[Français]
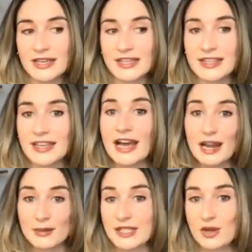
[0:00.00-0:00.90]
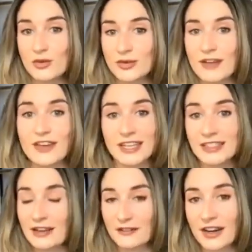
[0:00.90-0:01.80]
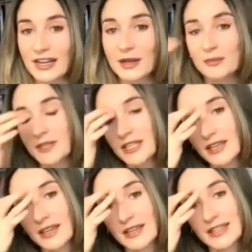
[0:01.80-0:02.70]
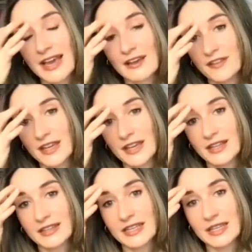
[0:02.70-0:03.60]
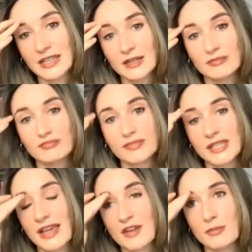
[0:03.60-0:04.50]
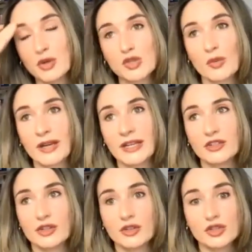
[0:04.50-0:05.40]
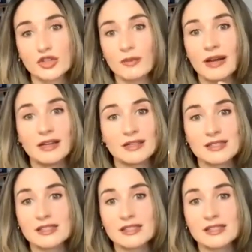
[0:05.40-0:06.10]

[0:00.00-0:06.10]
étaient à la maison, il n'y avait rien à faire, puis il y avait des, tu sais il y avait besoin de justement